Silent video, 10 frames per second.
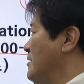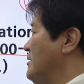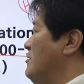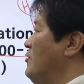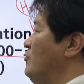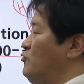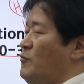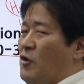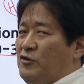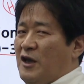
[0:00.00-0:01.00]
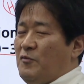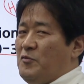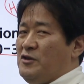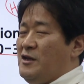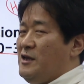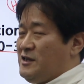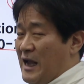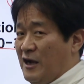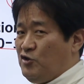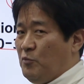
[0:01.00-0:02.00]
그래서 좀 어떻게 보면
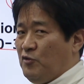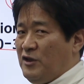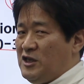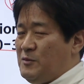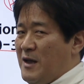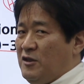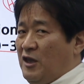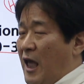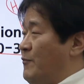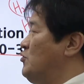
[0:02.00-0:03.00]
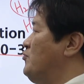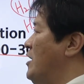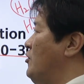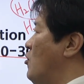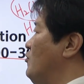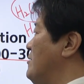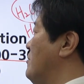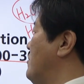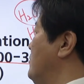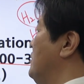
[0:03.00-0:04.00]
장점도 되지만 대부분의 경우에
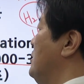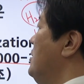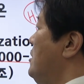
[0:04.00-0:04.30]
있어서는